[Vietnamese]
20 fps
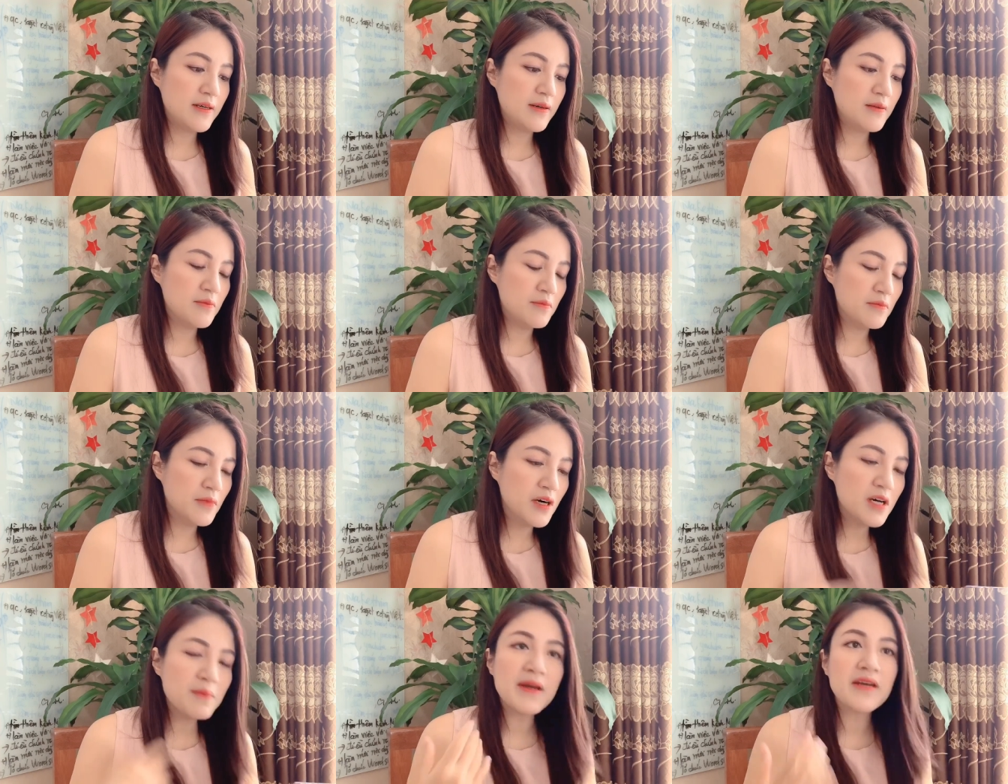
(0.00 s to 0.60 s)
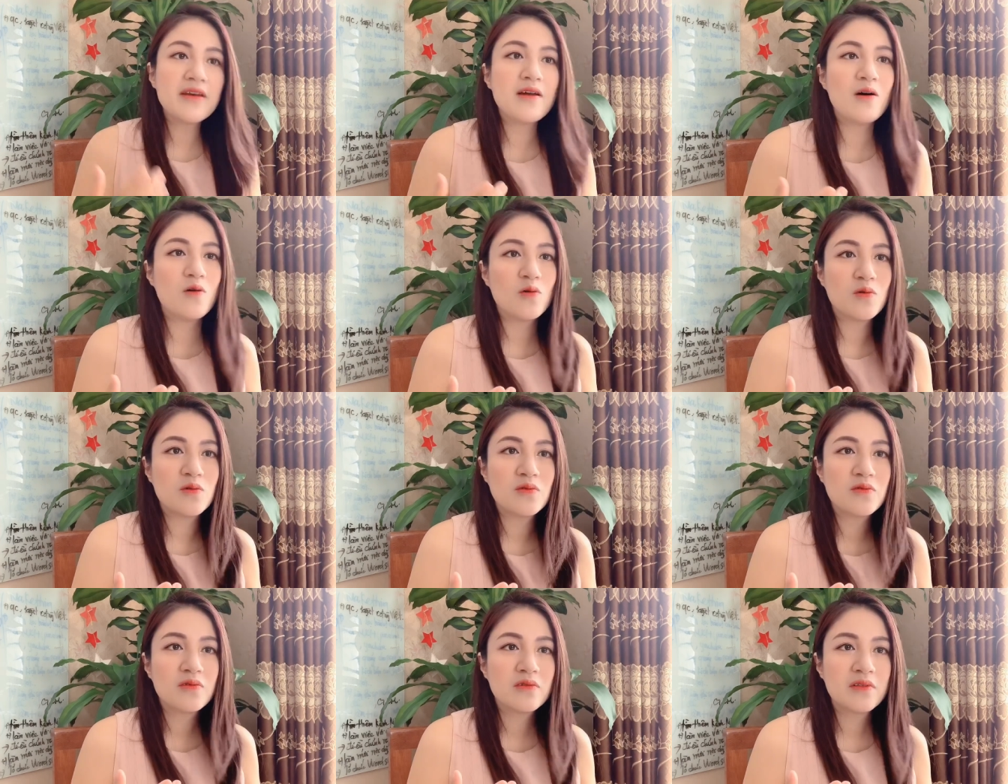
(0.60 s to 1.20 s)
mới bắt
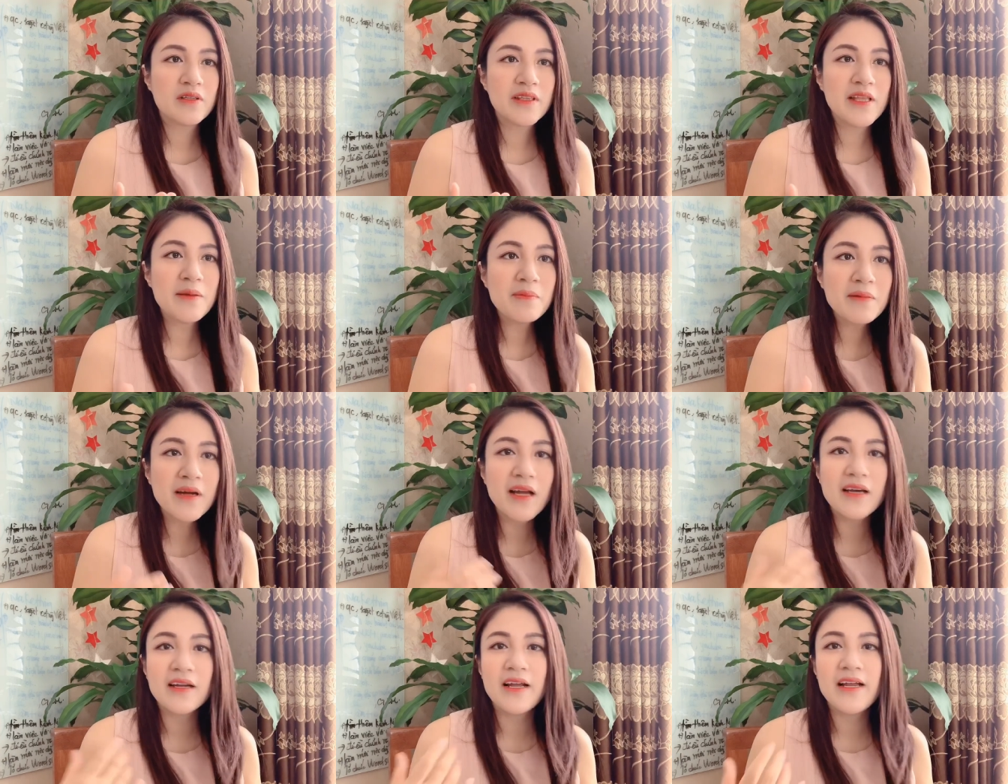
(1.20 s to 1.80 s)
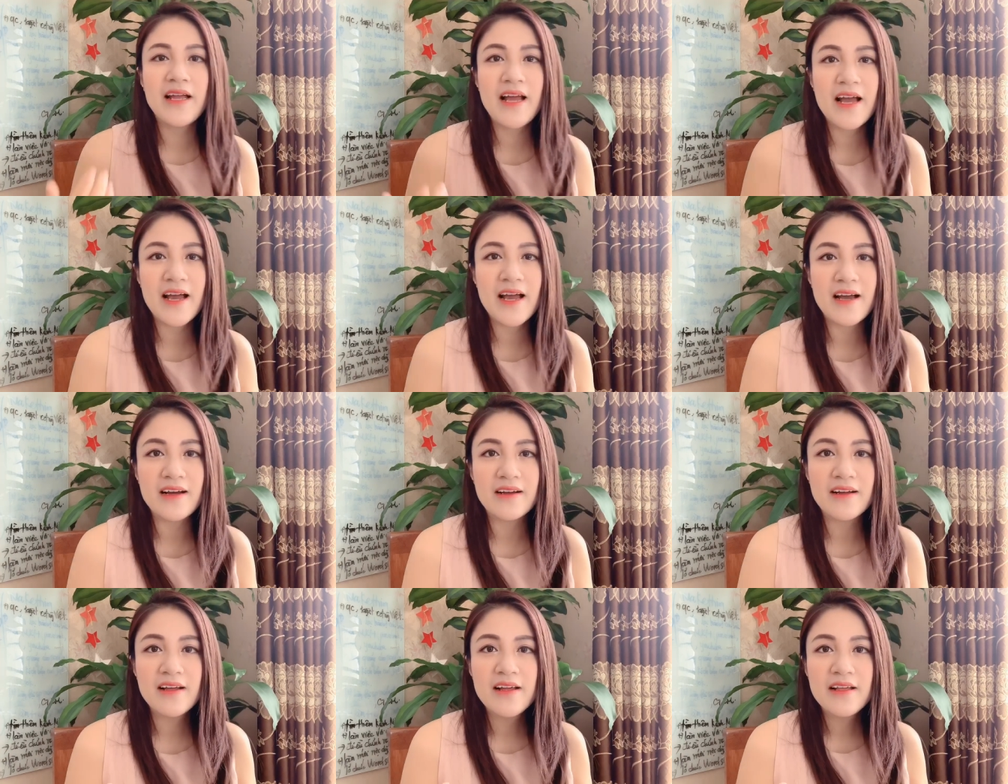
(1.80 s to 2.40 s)
đầu tiếp cận khách
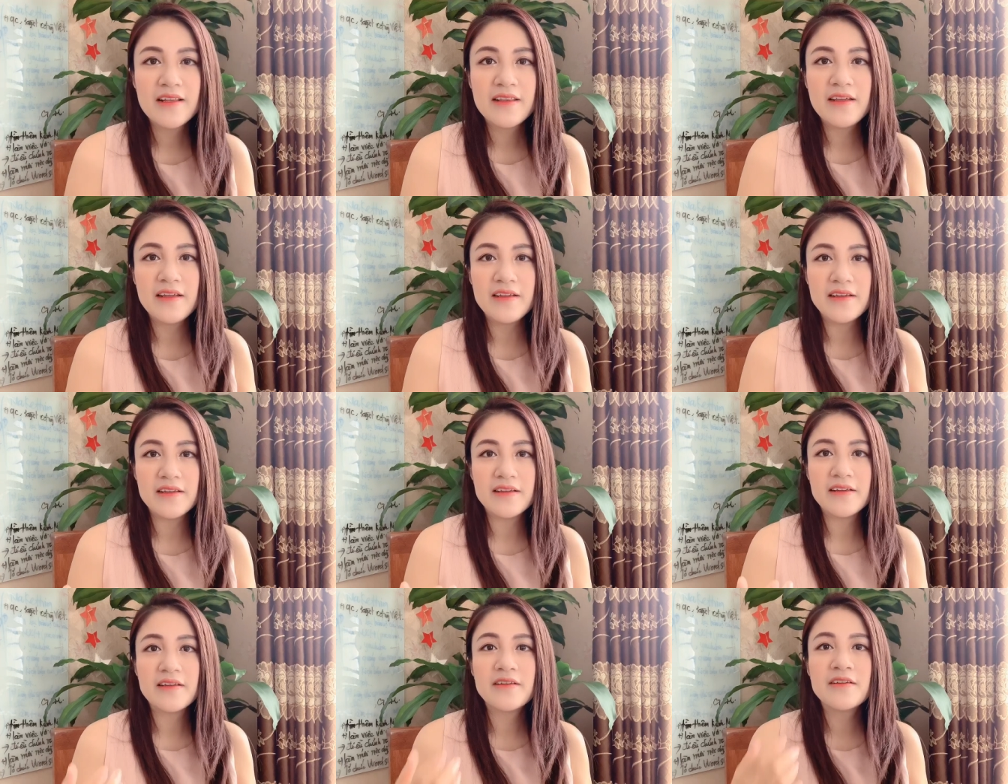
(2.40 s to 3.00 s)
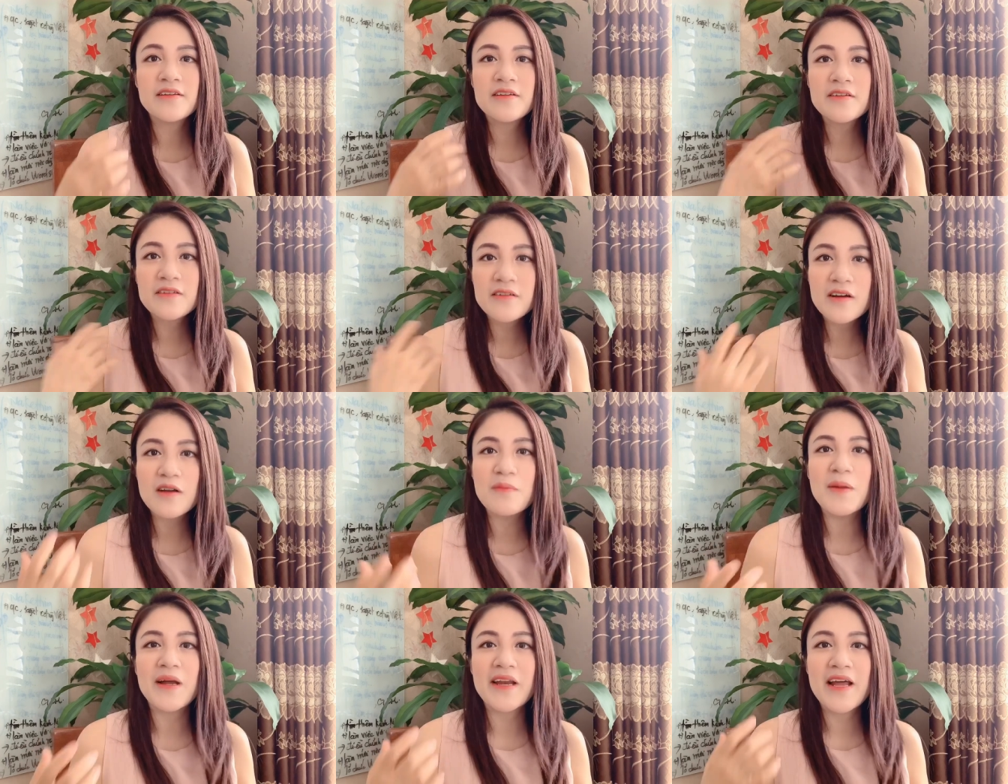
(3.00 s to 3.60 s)
hàng thì những
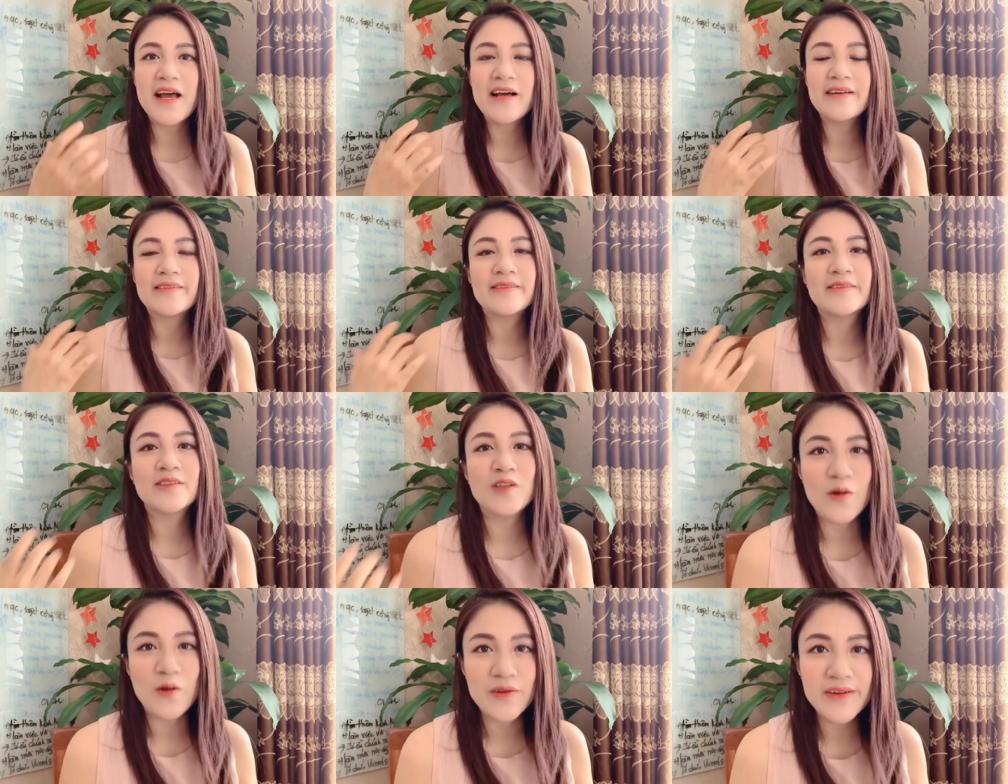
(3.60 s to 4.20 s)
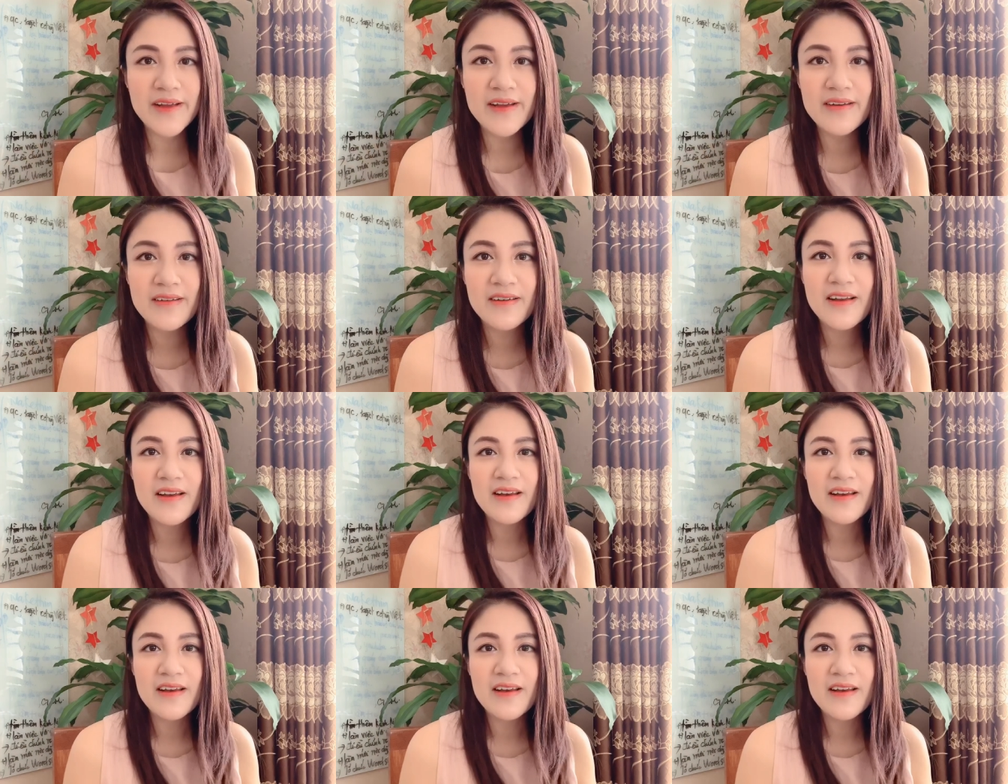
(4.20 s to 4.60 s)
người bán hàng giỏi nhất,